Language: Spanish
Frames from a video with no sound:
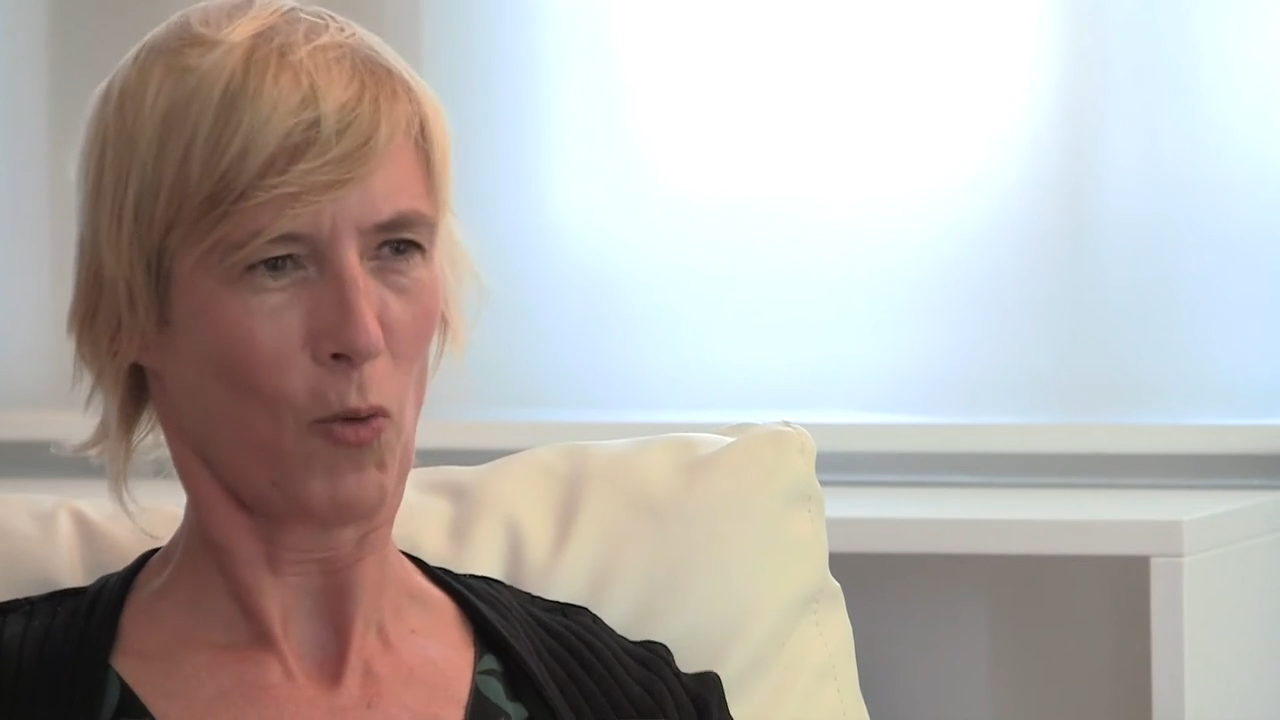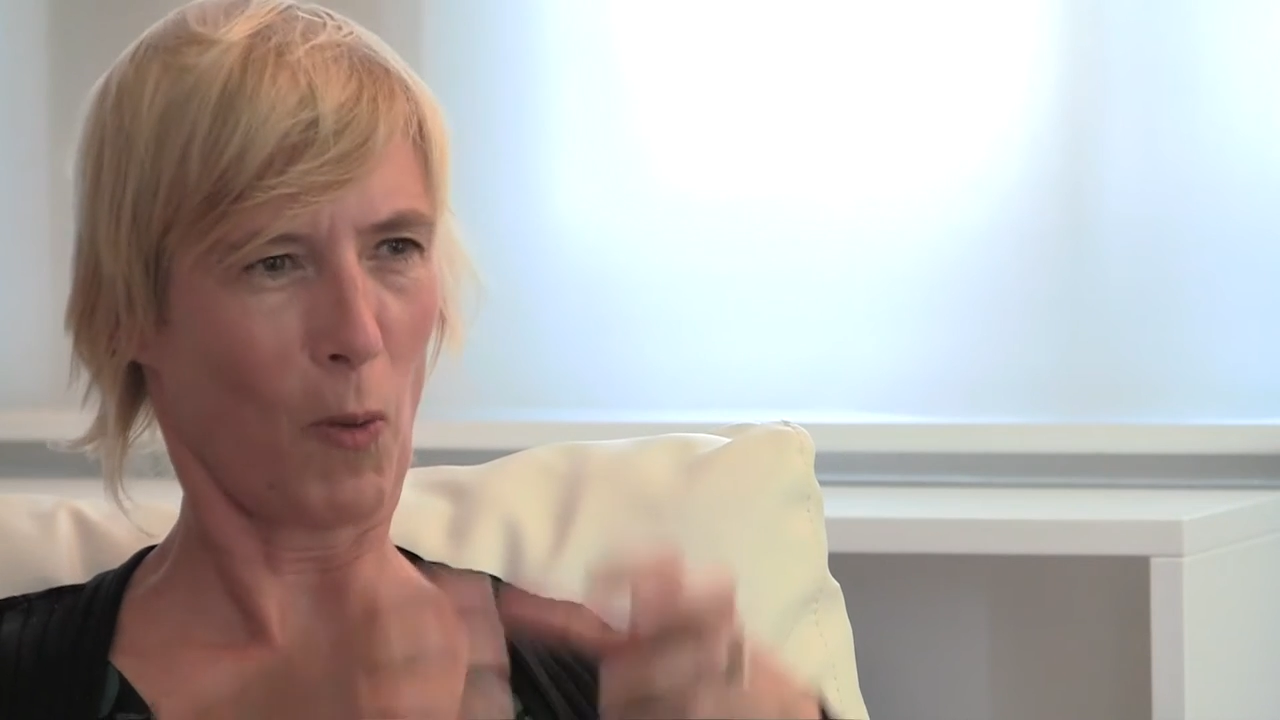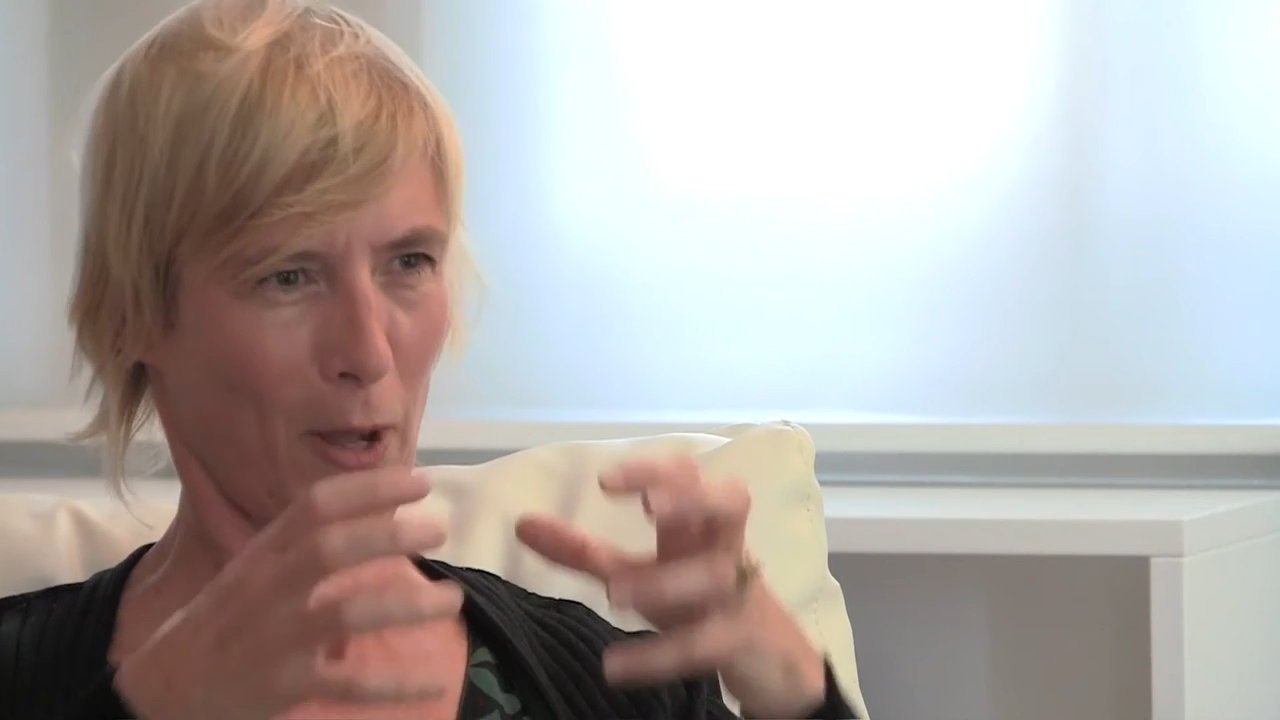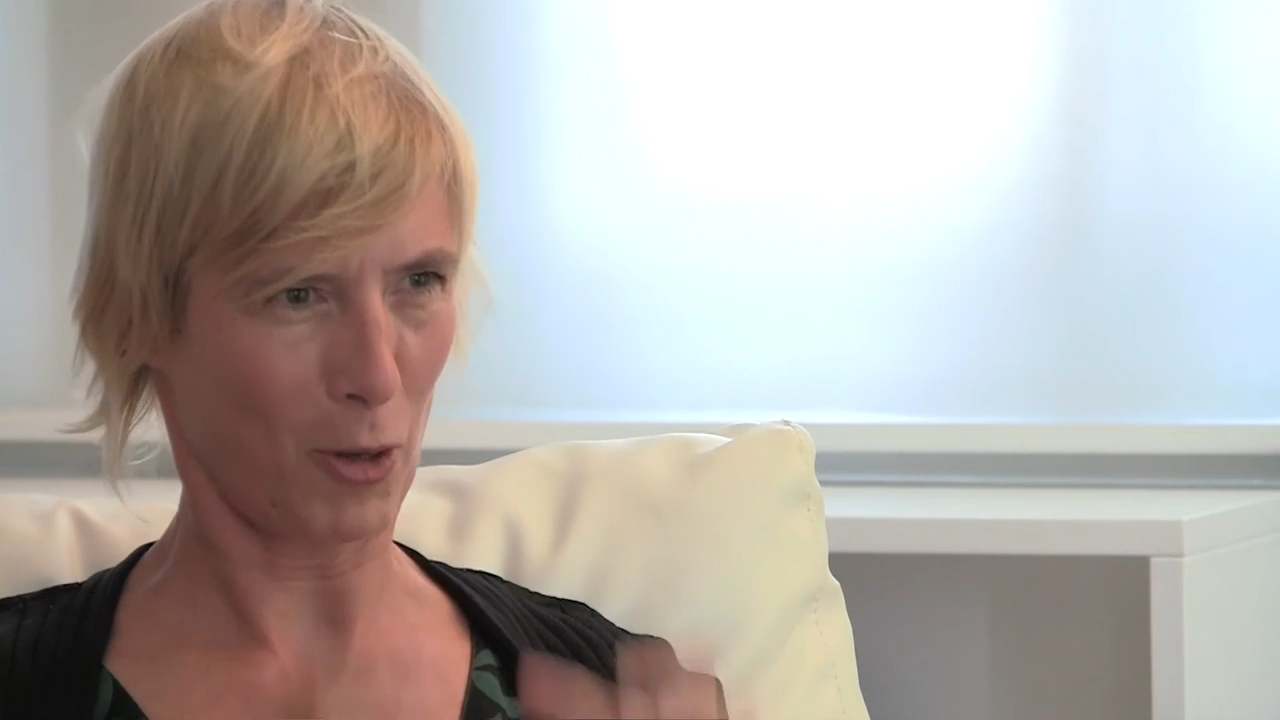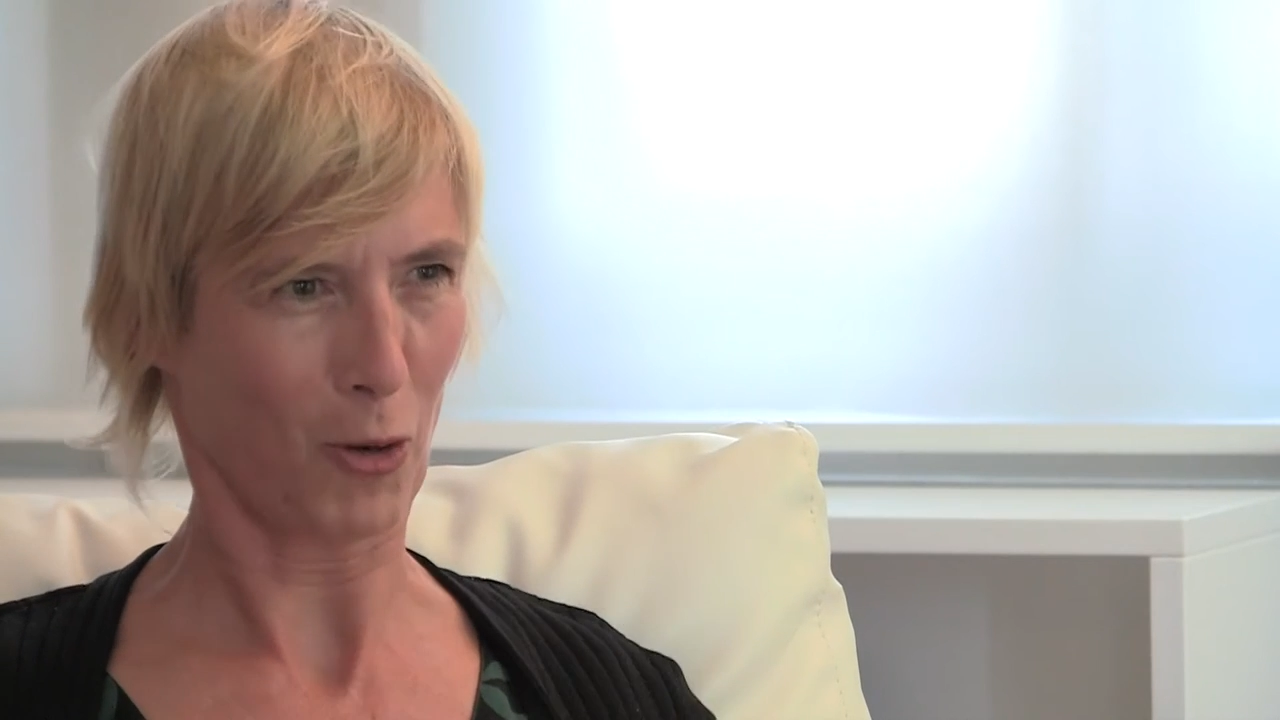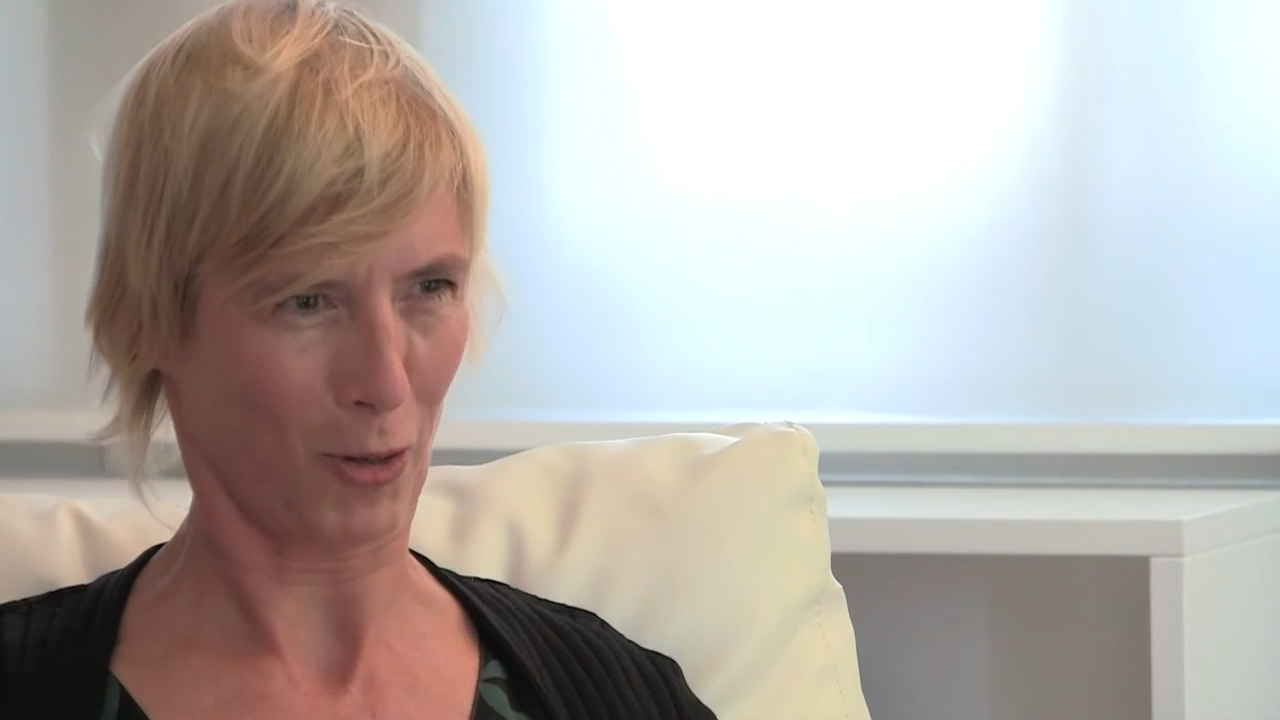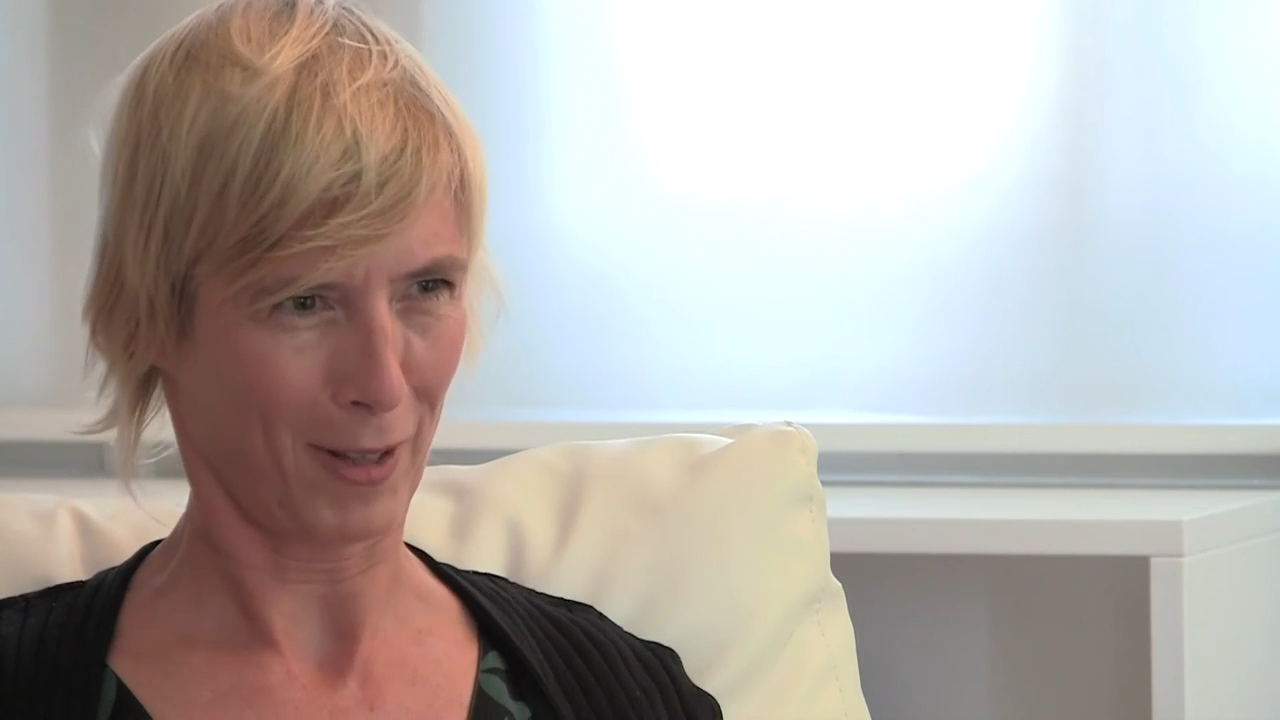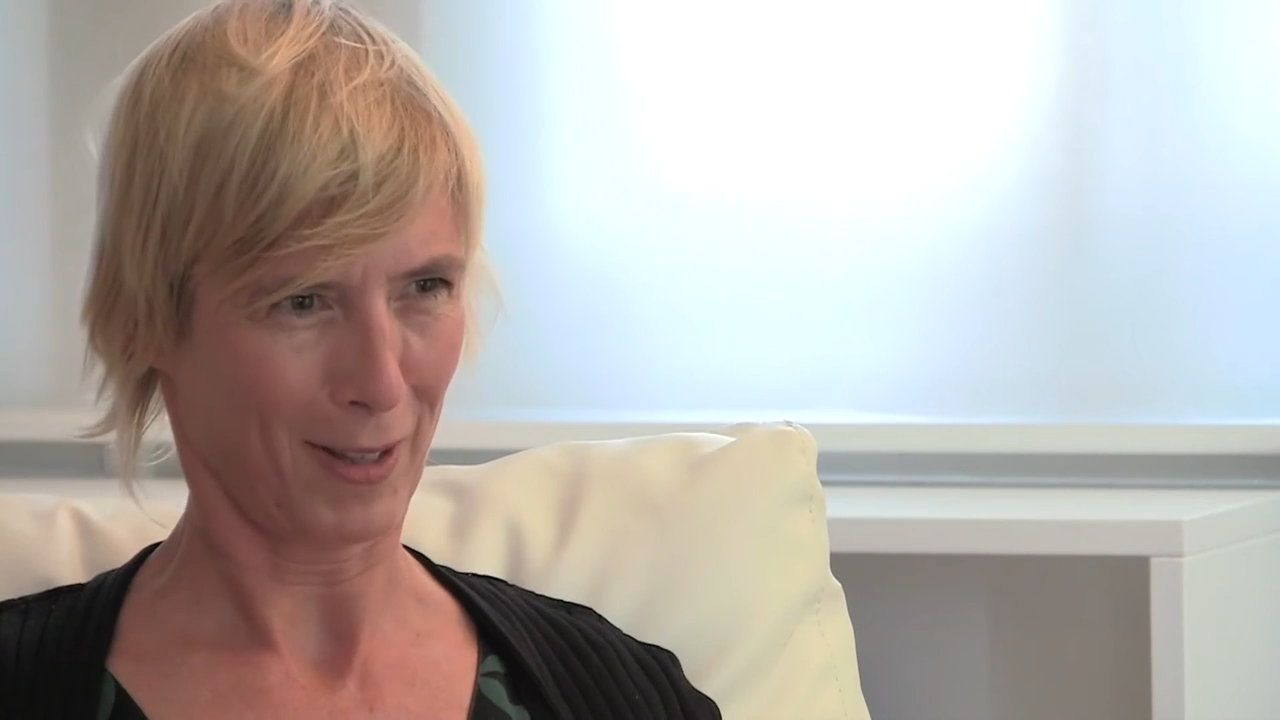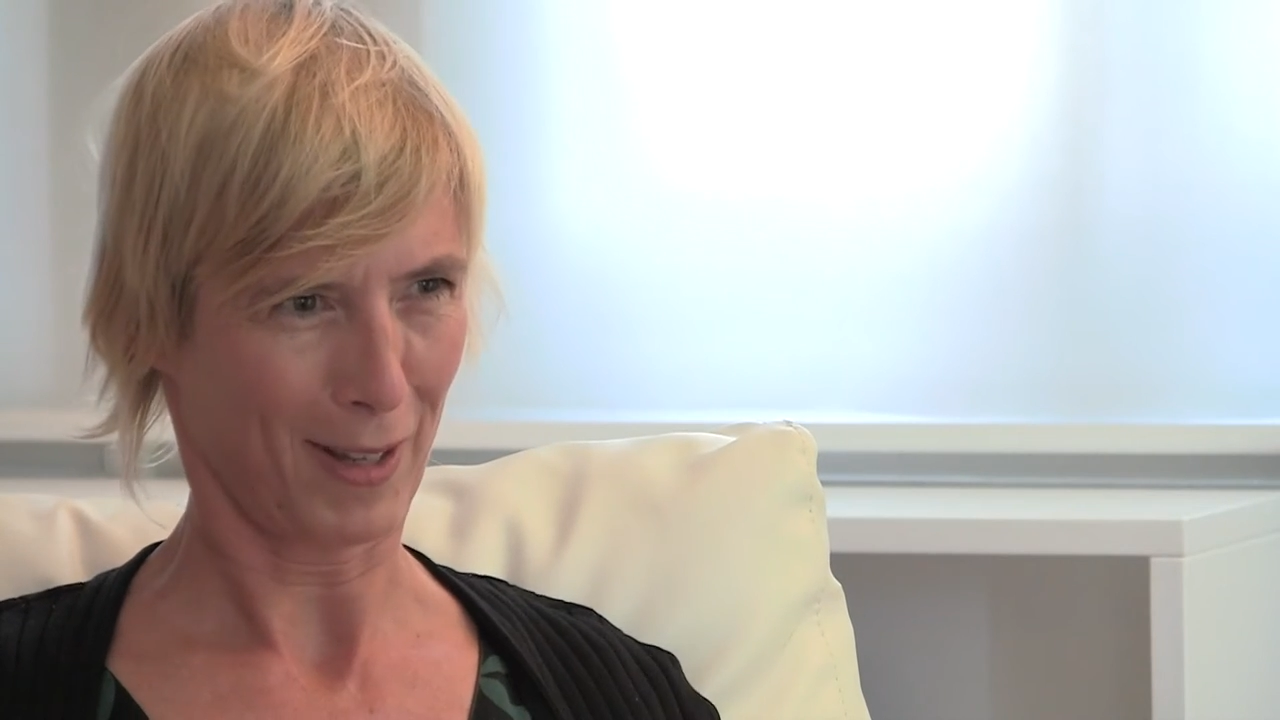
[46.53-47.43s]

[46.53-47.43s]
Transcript: Nueva York